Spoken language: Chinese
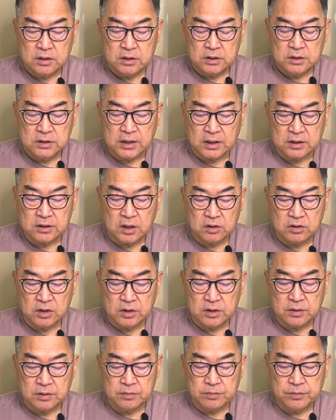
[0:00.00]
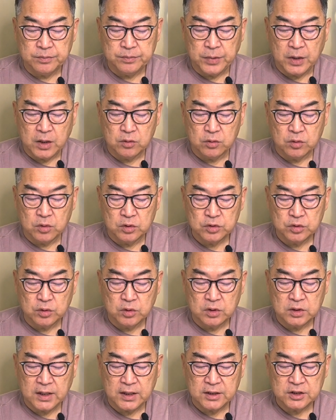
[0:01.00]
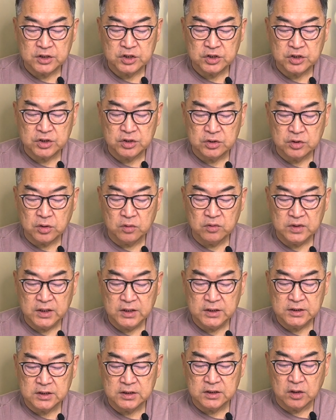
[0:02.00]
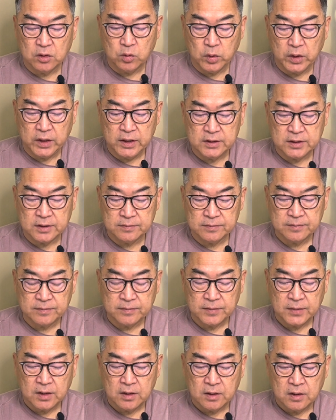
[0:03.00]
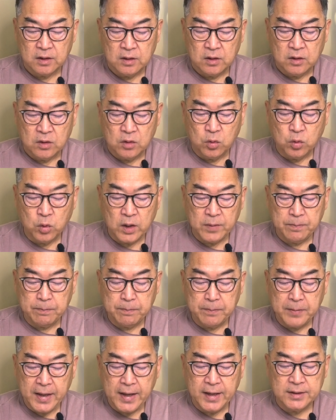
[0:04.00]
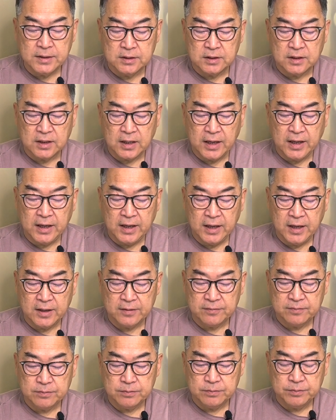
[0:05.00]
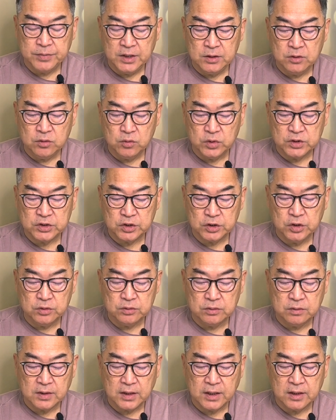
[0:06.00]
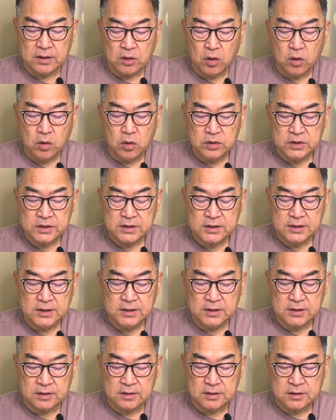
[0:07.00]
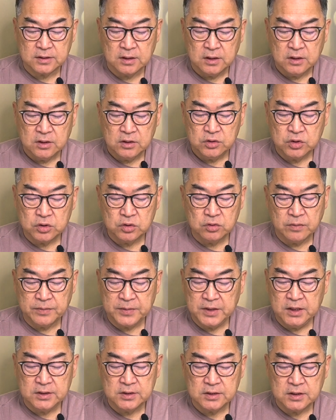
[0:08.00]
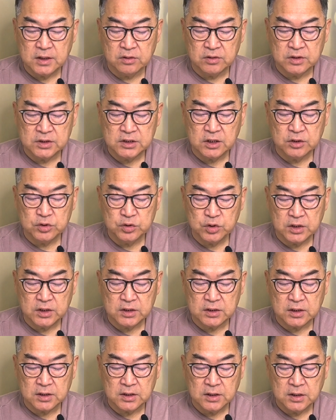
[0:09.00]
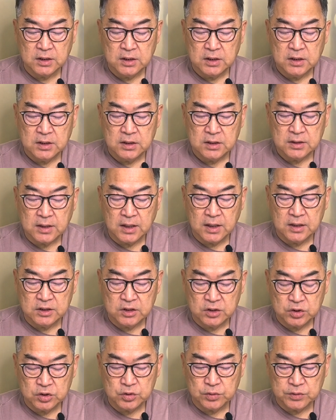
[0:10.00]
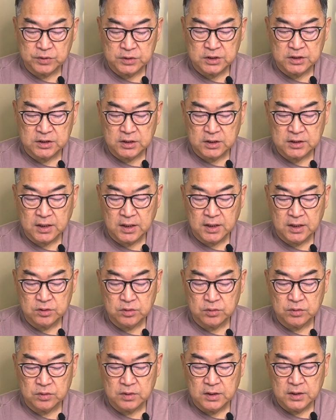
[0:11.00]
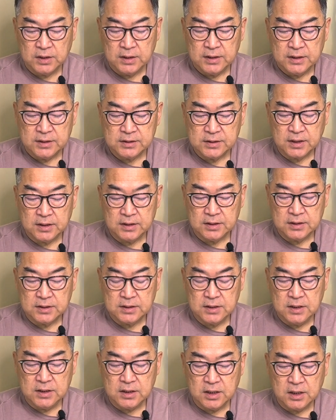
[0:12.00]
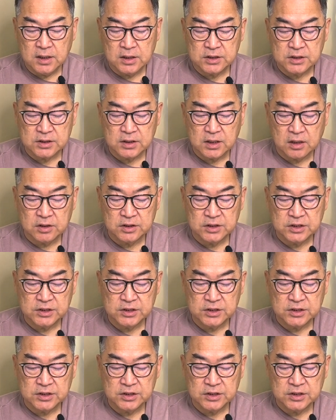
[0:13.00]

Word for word: 讲到了保罗说他始终一致的为人，What manner I have been with you at all seasons，就是我们一直要有正确的。待人处事的态度，在第二十到二十